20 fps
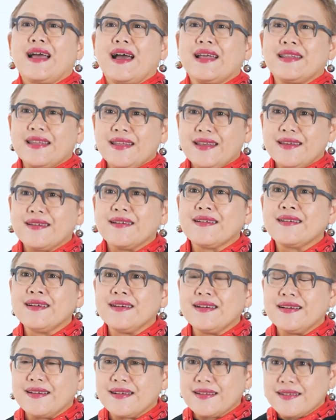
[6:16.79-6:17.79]
อันนี้ก็
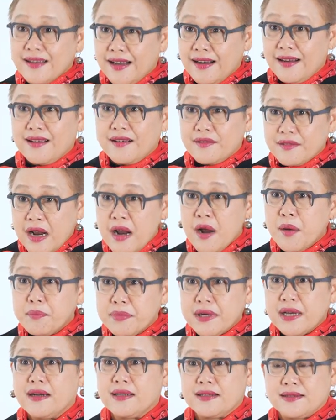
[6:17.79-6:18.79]
คือเกิดเริ่ม
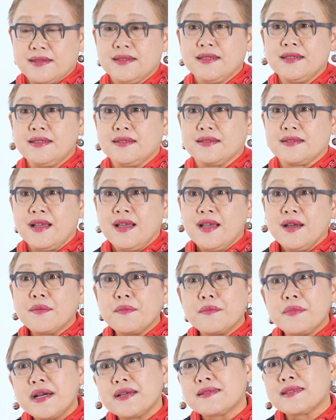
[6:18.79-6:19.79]
เกิดขึ้น
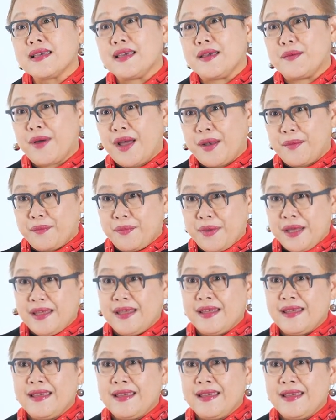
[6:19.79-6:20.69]
เมื่อ 4,000 ปี